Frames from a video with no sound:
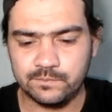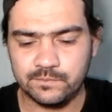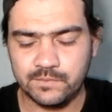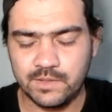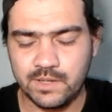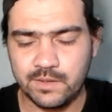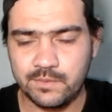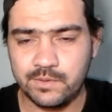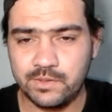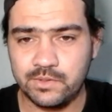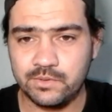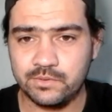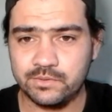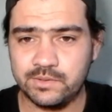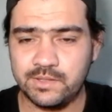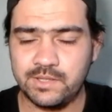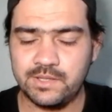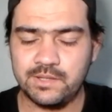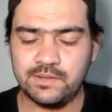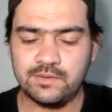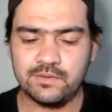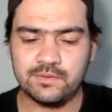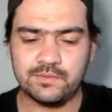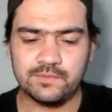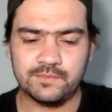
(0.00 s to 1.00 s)
La vino
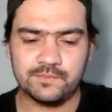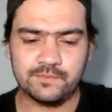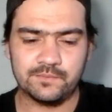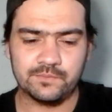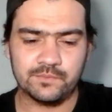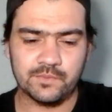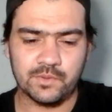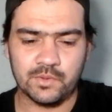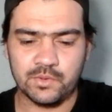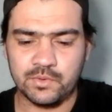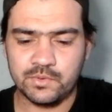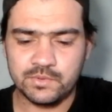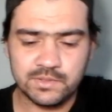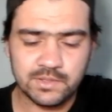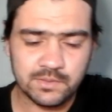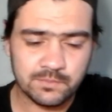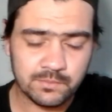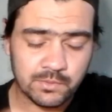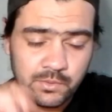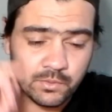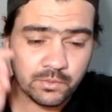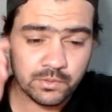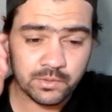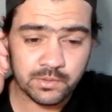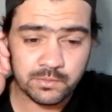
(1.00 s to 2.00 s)
tinto. No, sé,
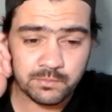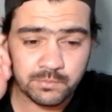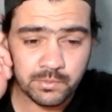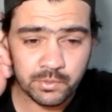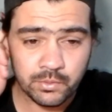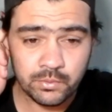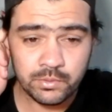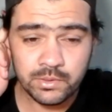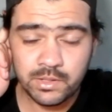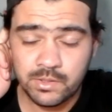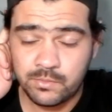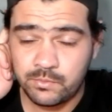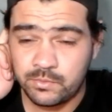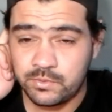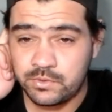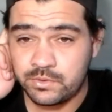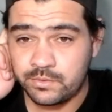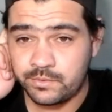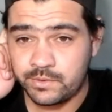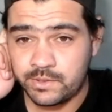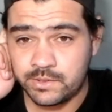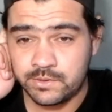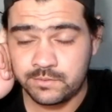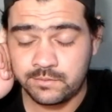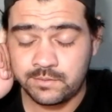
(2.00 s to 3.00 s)
me, me, gusta mucho
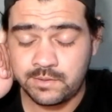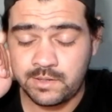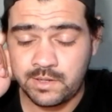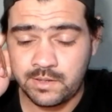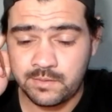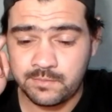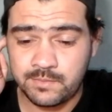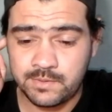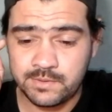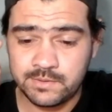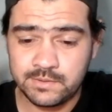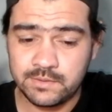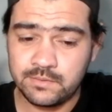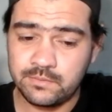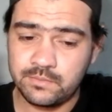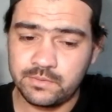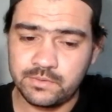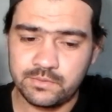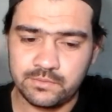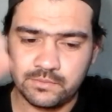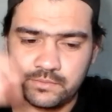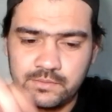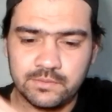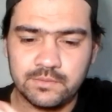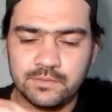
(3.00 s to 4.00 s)
Venezuela además, y
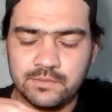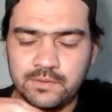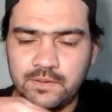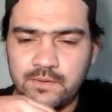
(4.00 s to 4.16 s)
bueno,